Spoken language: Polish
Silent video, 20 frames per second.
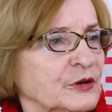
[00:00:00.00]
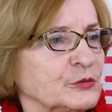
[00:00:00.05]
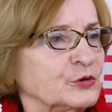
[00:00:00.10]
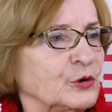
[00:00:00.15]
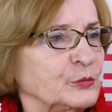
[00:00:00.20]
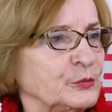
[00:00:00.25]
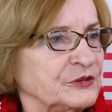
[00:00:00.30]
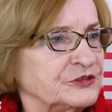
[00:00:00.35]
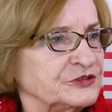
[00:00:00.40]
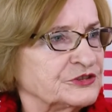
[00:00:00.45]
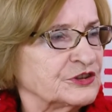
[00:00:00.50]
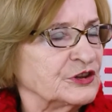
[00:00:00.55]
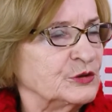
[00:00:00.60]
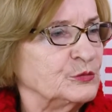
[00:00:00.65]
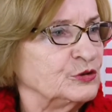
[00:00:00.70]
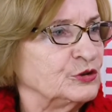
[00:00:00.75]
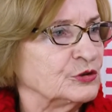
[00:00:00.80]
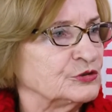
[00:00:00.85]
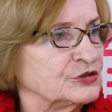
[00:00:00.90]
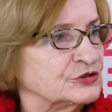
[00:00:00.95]

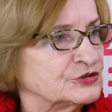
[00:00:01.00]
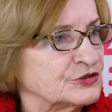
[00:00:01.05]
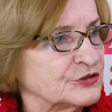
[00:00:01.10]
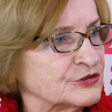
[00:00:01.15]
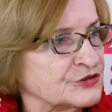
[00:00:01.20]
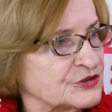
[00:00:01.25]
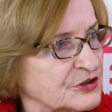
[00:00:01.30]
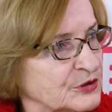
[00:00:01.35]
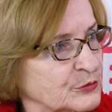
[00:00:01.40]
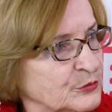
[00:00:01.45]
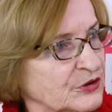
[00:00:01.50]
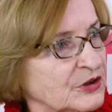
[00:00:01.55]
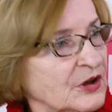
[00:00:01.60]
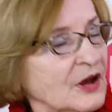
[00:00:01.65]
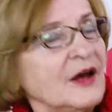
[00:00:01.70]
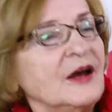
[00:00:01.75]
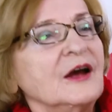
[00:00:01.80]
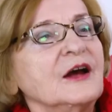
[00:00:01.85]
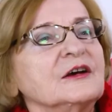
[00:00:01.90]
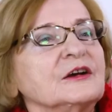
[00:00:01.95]
europejskimi dotyczącymi
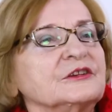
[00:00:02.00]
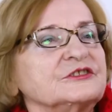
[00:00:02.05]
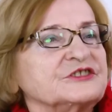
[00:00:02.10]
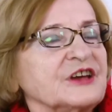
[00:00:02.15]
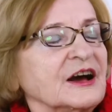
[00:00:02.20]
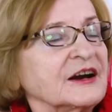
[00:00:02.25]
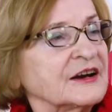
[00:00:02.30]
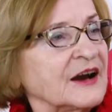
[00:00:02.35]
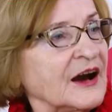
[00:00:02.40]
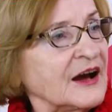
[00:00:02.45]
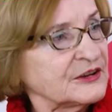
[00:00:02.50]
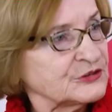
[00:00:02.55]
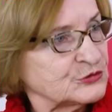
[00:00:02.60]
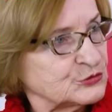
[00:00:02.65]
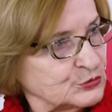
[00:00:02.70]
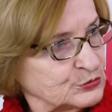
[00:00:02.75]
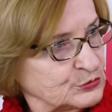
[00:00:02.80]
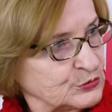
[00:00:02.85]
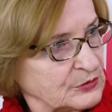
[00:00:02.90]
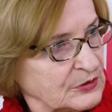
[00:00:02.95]

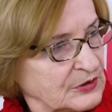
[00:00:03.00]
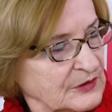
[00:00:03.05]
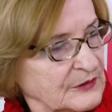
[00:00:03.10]
zakazu